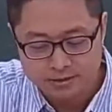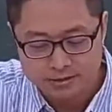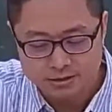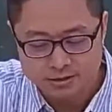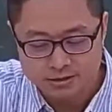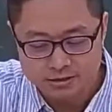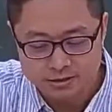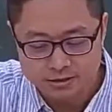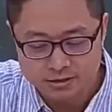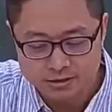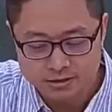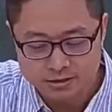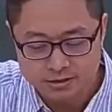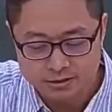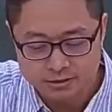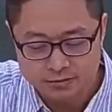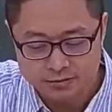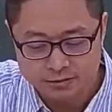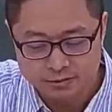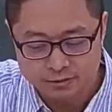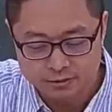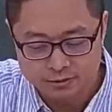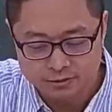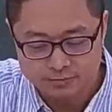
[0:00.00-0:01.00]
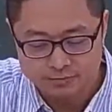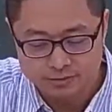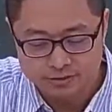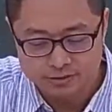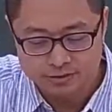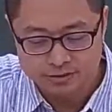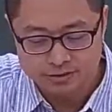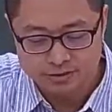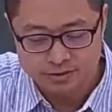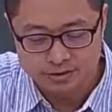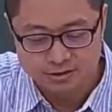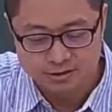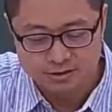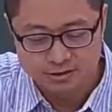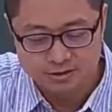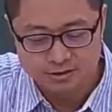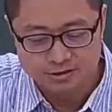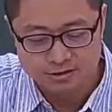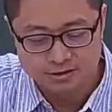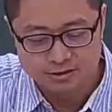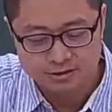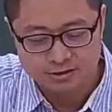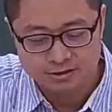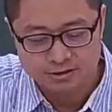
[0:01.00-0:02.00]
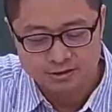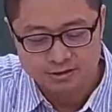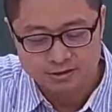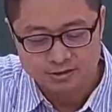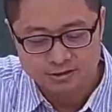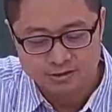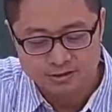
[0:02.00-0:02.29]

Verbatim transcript: 那其实二进位转 BCD，